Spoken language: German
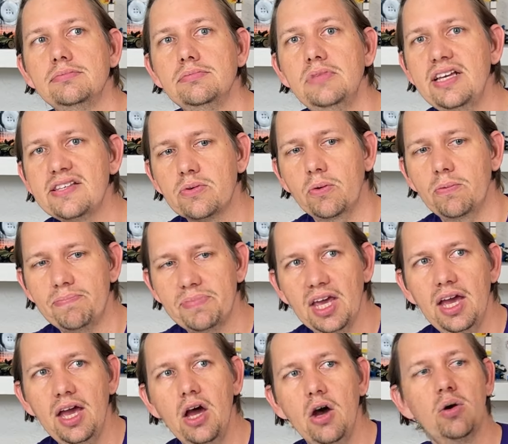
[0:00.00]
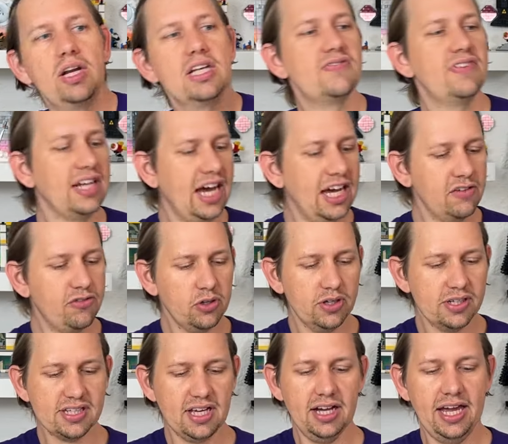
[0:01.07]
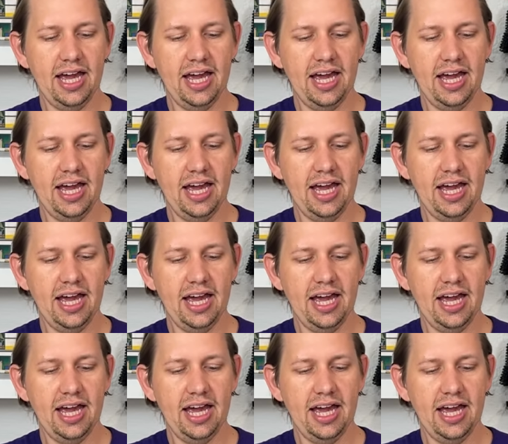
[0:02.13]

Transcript: ist so. Und jetzt werde einer von euch sagen,